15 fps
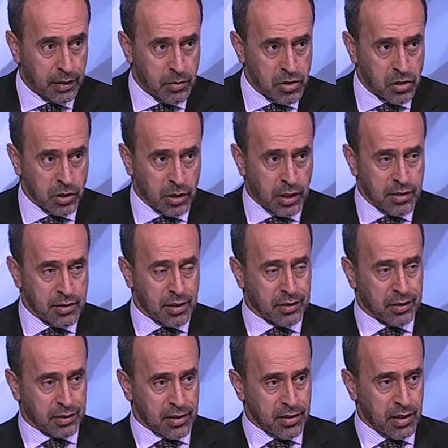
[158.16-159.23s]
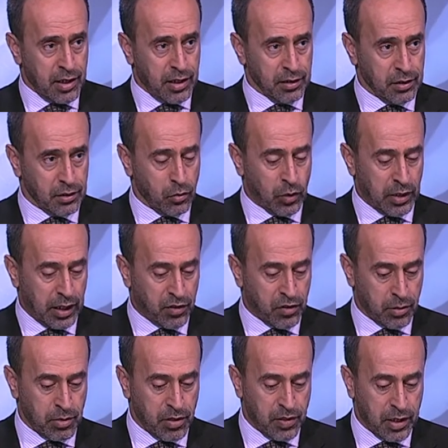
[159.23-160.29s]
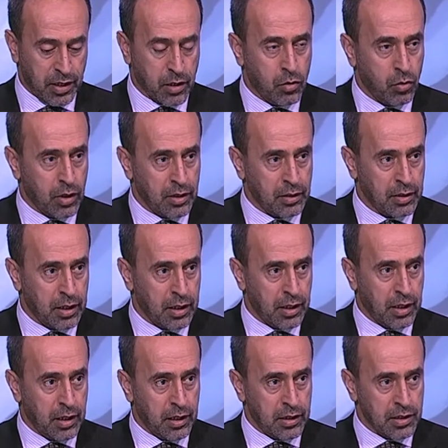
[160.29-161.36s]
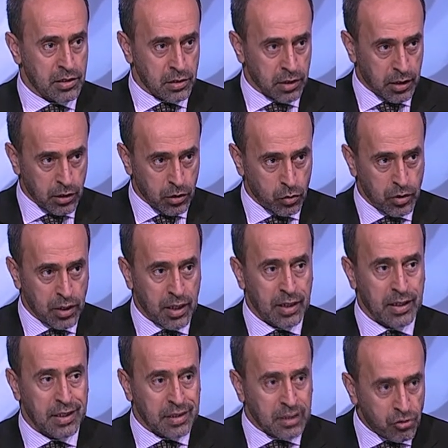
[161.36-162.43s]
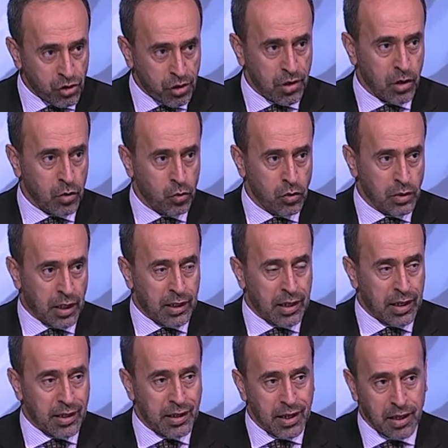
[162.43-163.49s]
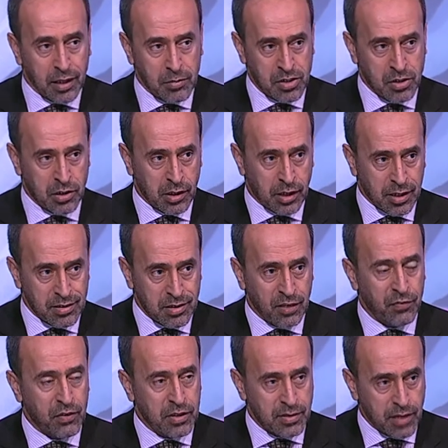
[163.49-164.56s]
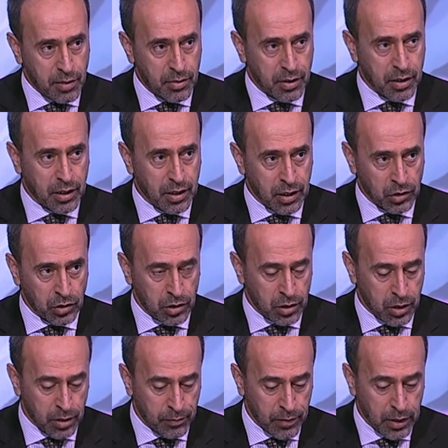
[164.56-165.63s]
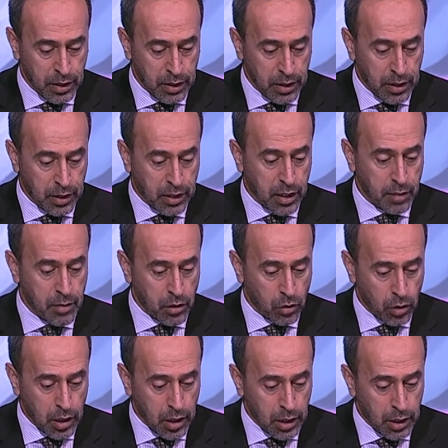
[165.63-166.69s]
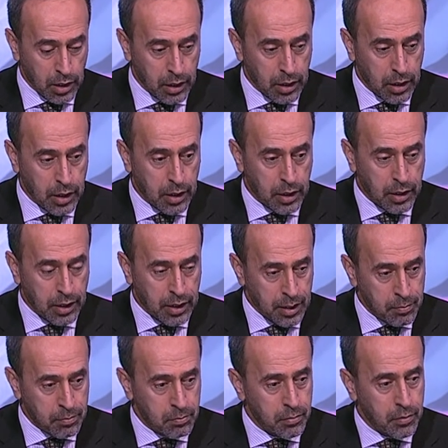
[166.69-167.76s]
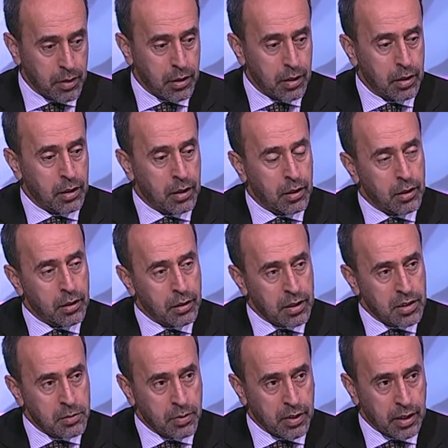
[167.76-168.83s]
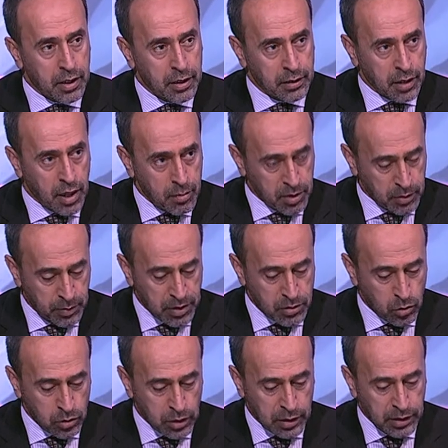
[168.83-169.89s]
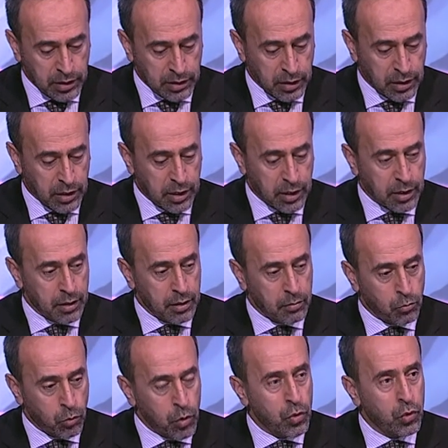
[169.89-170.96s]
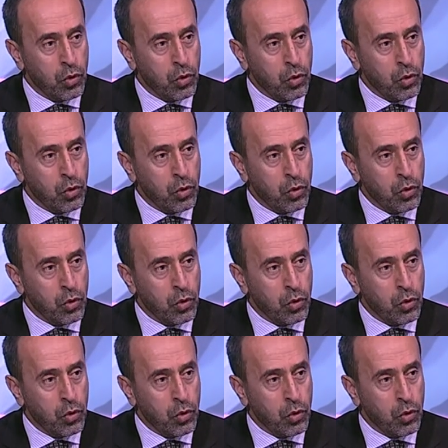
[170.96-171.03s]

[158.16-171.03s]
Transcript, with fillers: للمسجد الأقصى تتصاعد والأكثر من ذلك هو أن الإسرائيليون يتجرؤون على إغلاق المسجد الأقصى في سابقة خطيرة كما يقال لم آه، يسبق أن قامت بها سلطات الاحتلال منذ